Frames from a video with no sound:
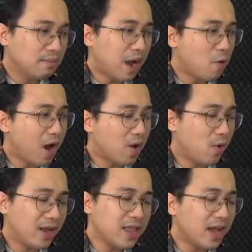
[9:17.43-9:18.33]
Bà ngoại
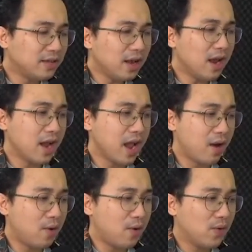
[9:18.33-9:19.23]
quán ta rất là
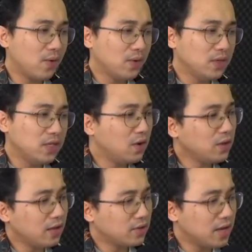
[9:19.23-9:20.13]
nghèo, chỉ có
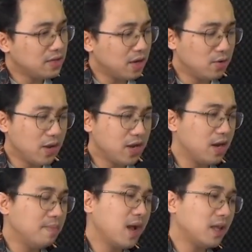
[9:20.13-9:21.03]
thể xoay sở nuôi
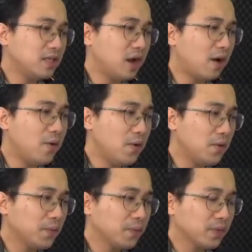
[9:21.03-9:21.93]
cơm các cháu.
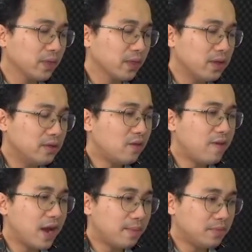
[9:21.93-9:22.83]
Sau
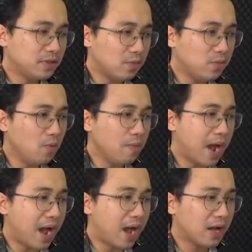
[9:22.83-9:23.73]
vài năm sống cùng
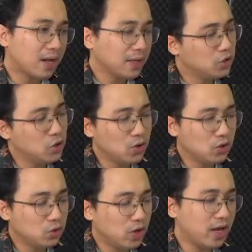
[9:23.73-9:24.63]
bà,
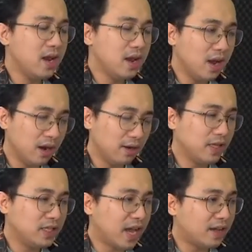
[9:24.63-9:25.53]
Chun chuyển đến ở
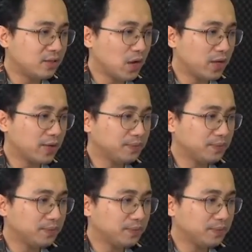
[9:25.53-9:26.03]
với cha ruột.